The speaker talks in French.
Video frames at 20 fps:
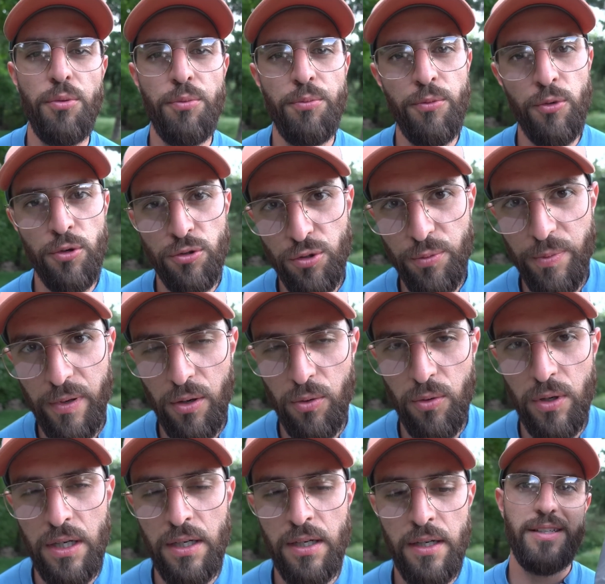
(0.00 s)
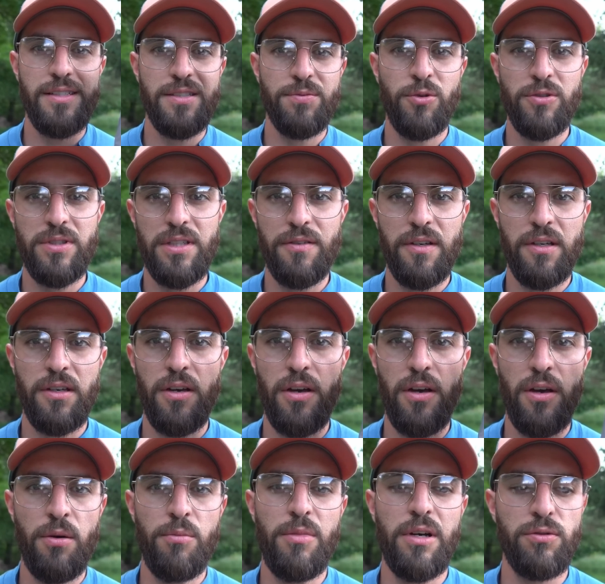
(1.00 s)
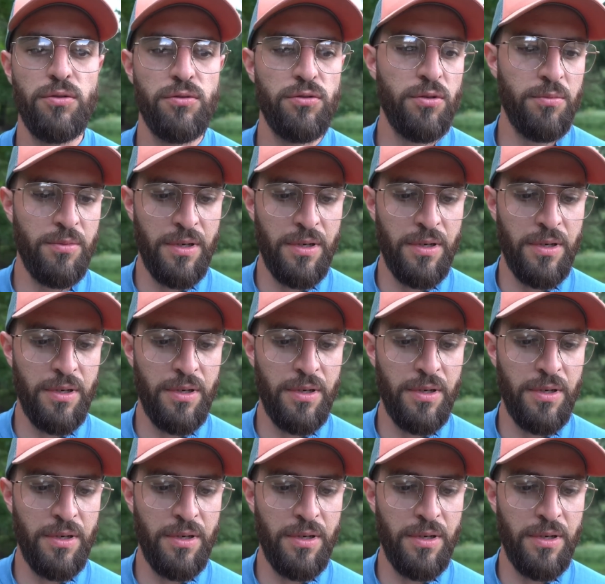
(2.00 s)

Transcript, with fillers: monoparois. Ça se monte avec un bâton de